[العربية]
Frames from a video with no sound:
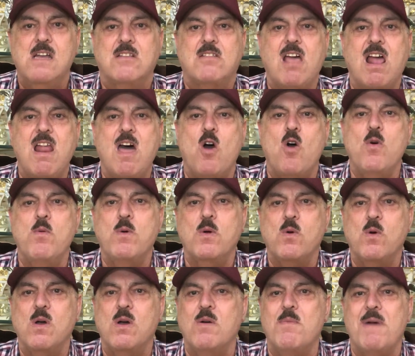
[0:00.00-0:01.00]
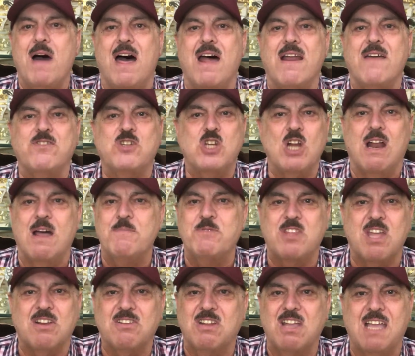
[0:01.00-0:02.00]
طلعوا ما اعرفش
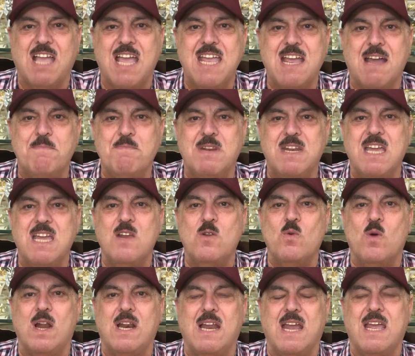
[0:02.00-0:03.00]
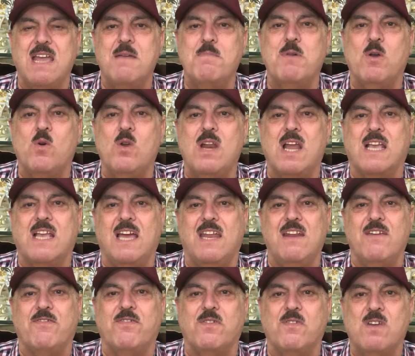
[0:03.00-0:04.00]
الامطار دي جايه منين ولا ايه بيقول لك
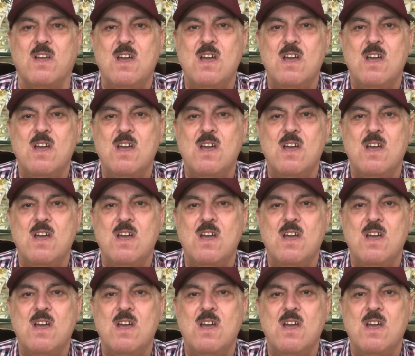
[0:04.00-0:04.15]
احنا في